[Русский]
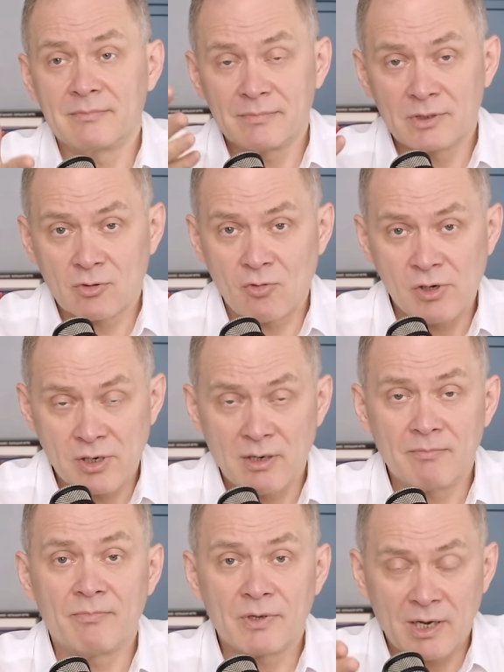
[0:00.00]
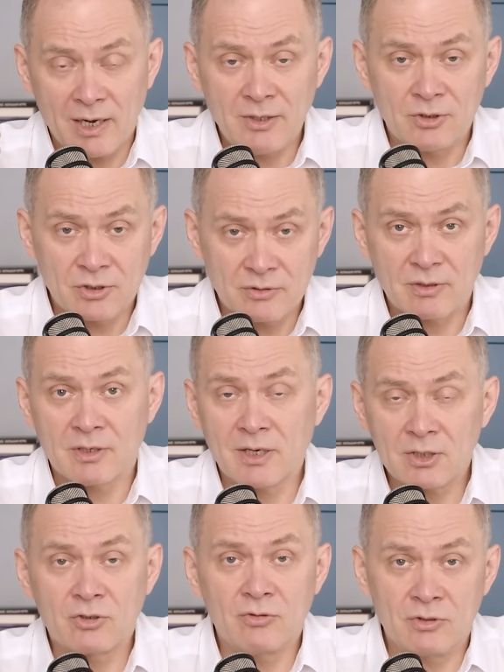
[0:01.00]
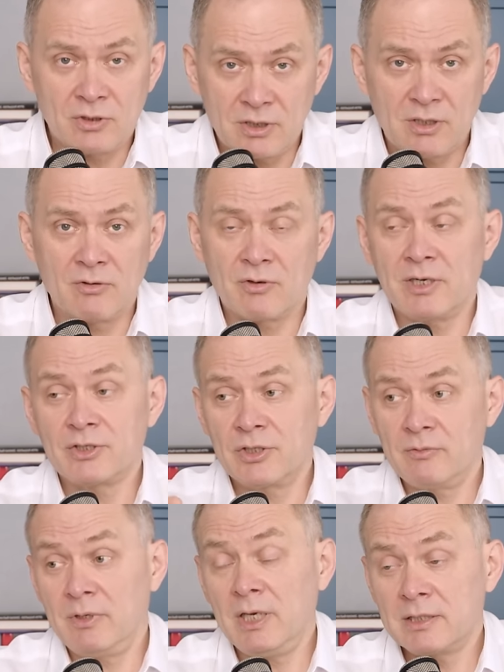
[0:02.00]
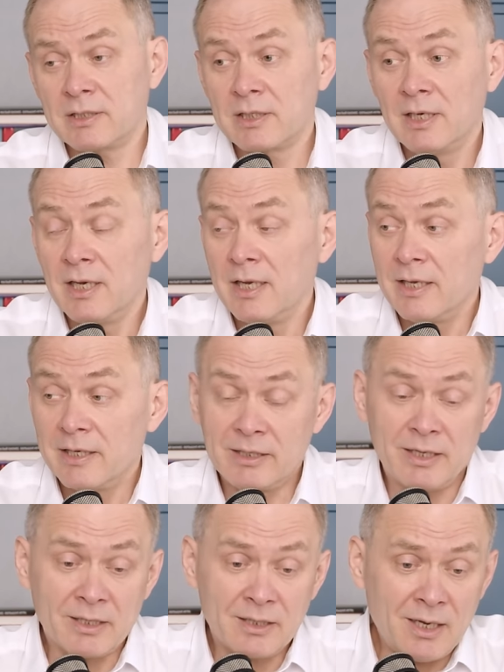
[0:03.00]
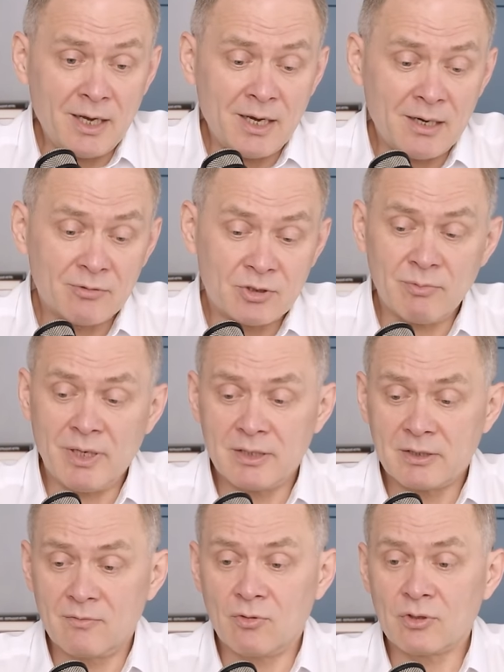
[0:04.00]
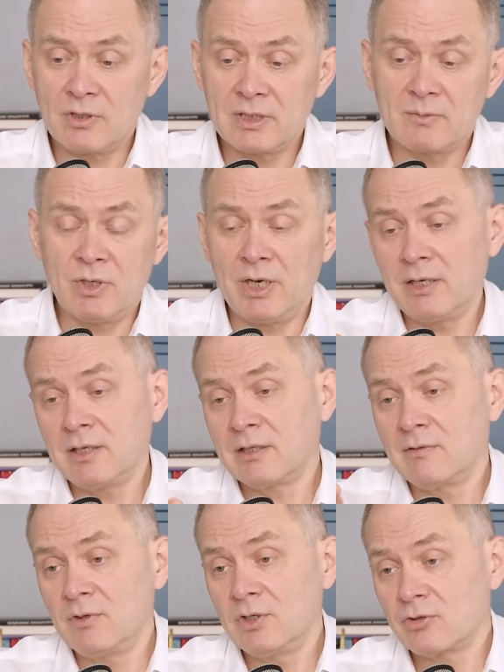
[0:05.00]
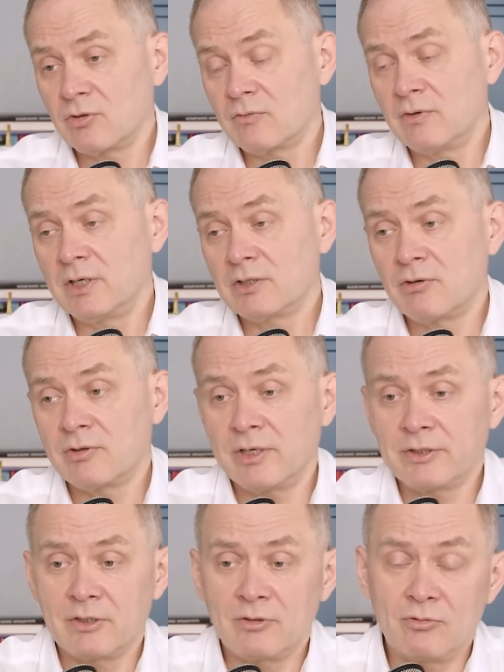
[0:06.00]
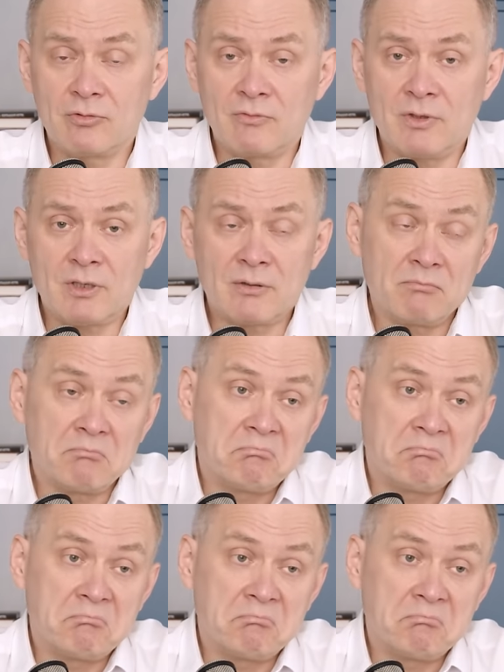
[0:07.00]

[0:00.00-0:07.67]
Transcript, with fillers: Сколько? Количественно. Каждую неделю, каждый месяц. И тогда у тебя есть твердое измерение, ты видишь, что твои результаты идут вверх,